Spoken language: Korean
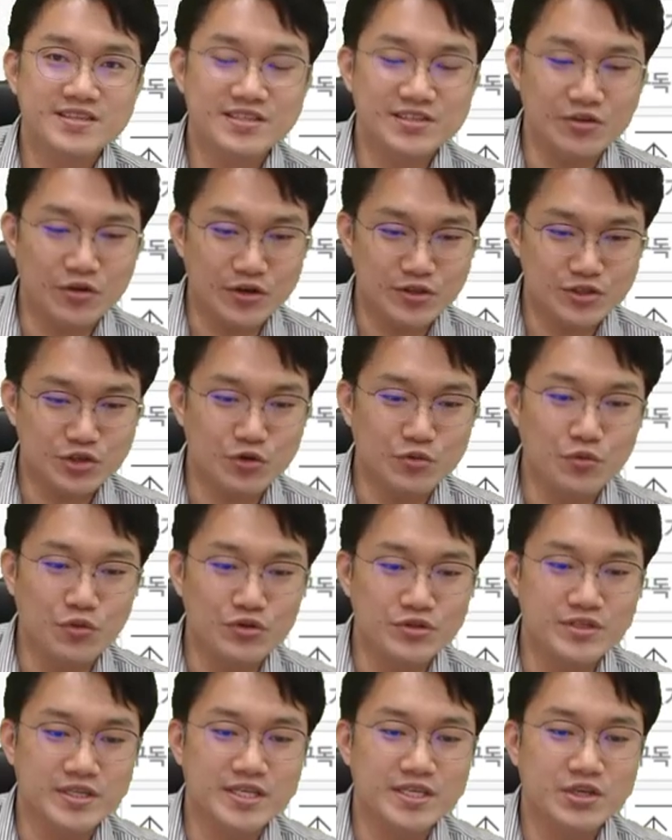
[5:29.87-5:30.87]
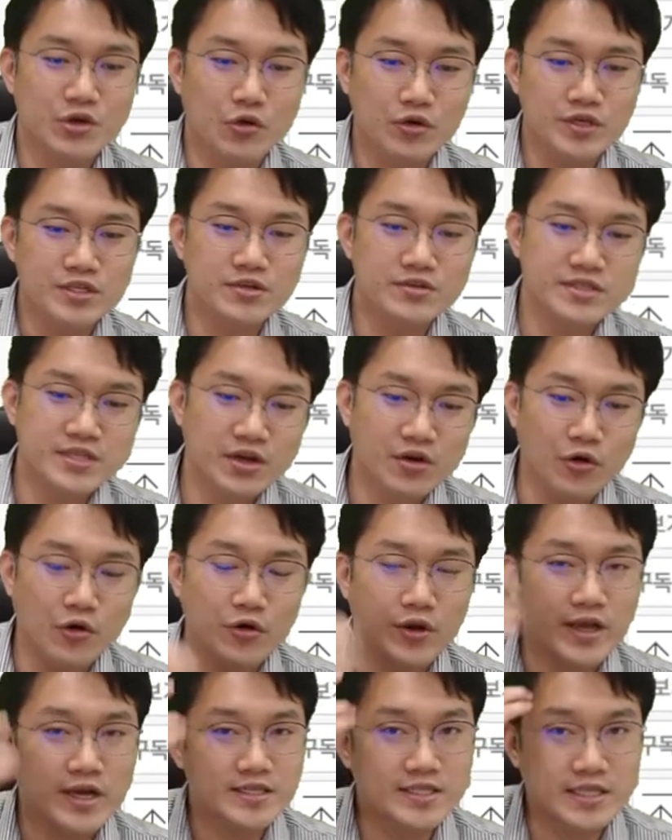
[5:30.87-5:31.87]
그런 정보들이 여기서 이제
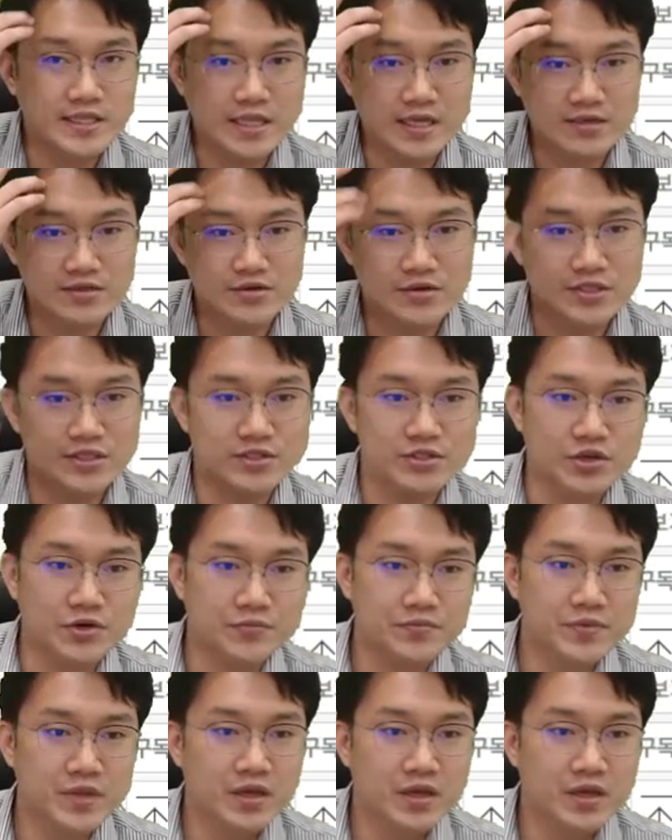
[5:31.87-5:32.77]
거래가 된다는 것이죠.